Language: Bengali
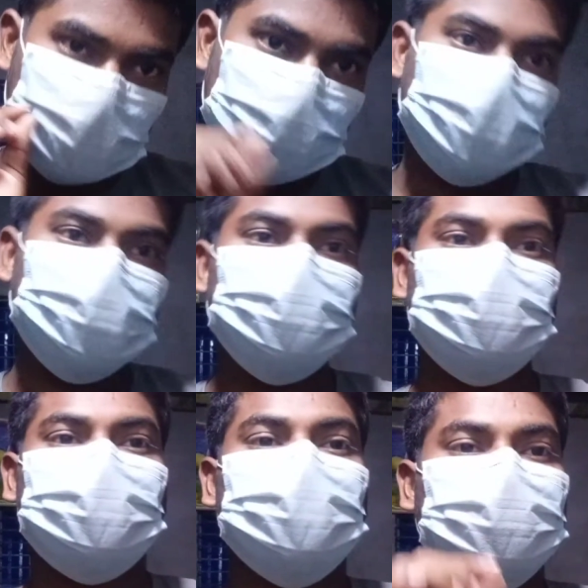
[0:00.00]
চার নাম্বার
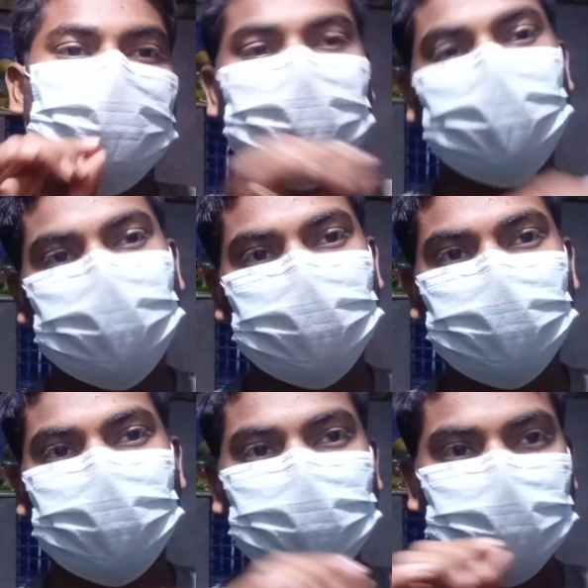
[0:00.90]
খাদ্য তালিকায়
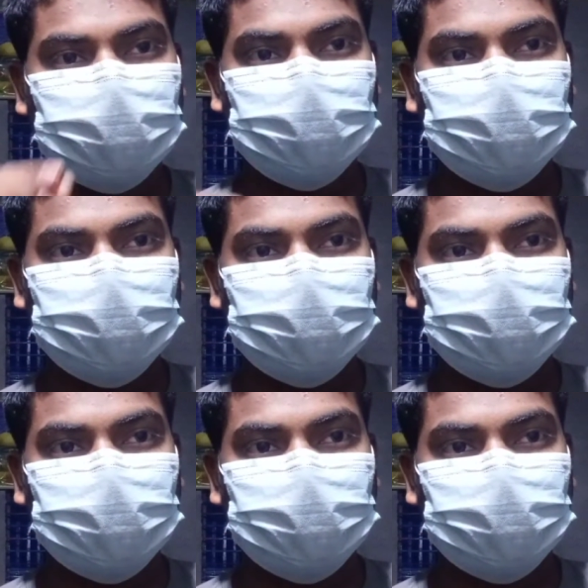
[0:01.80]
রয়েছে